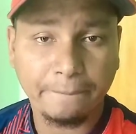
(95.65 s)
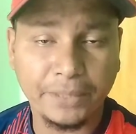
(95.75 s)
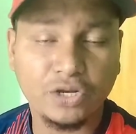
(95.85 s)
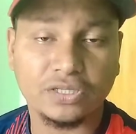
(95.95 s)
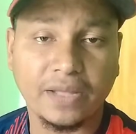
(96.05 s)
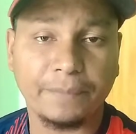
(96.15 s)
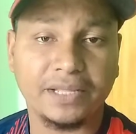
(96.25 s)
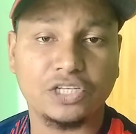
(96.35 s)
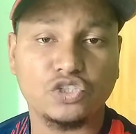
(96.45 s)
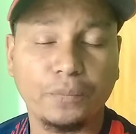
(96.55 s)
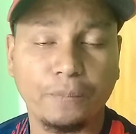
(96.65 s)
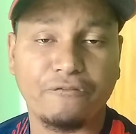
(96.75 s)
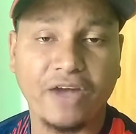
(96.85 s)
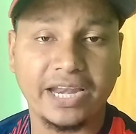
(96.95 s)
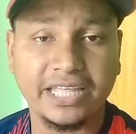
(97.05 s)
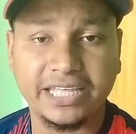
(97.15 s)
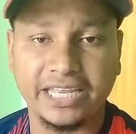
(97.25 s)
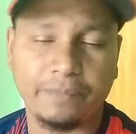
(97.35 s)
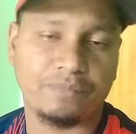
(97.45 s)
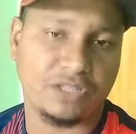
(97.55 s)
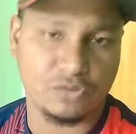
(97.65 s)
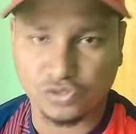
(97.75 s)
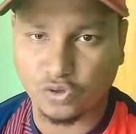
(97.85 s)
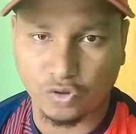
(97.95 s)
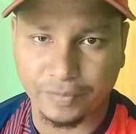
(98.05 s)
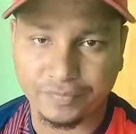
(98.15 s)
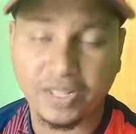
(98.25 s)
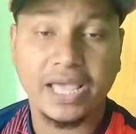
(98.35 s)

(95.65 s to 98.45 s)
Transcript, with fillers: ভিডিওতে আপনি কিছু ফানি ক্লিপ ইউজ করবেন